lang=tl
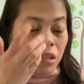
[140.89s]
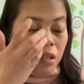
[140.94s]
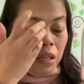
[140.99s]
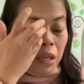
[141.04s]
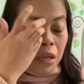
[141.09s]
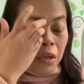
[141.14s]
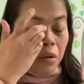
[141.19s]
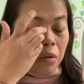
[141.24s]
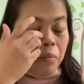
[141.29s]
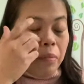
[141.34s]

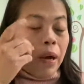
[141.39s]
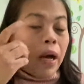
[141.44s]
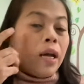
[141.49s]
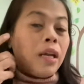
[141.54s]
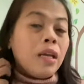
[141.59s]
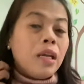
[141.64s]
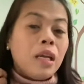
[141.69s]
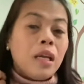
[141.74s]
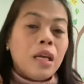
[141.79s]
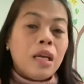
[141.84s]

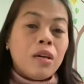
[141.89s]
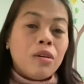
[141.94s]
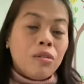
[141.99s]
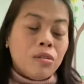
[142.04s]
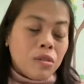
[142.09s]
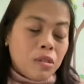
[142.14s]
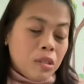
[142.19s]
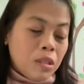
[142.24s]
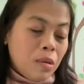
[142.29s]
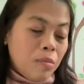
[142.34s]
naiuban
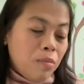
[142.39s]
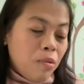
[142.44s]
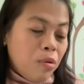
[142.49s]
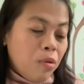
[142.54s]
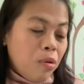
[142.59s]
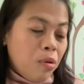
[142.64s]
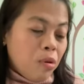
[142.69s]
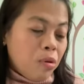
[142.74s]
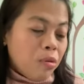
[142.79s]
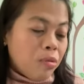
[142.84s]
ihikot sa
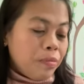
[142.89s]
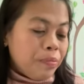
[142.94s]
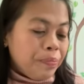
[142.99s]
buhok.